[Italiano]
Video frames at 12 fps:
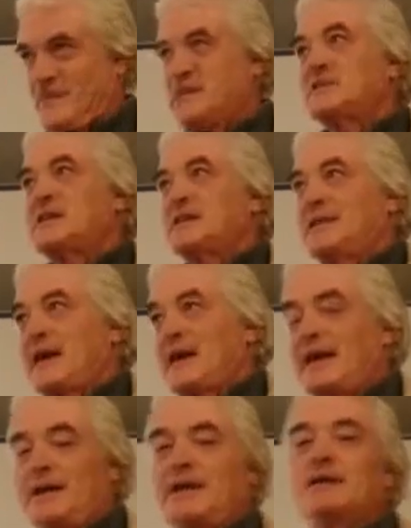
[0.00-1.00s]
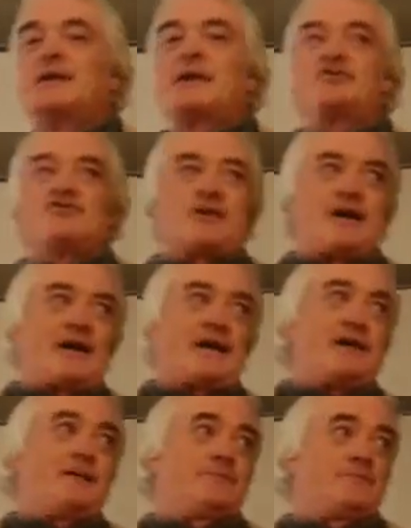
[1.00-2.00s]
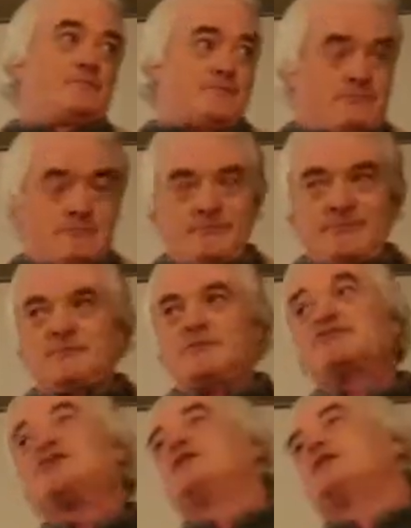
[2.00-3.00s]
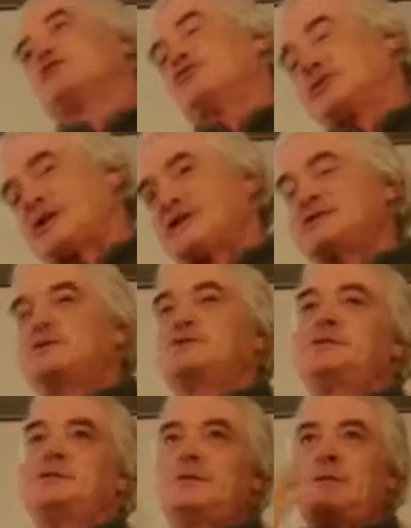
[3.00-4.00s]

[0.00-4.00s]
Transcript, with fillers: statale, regionale. C'è del contrasto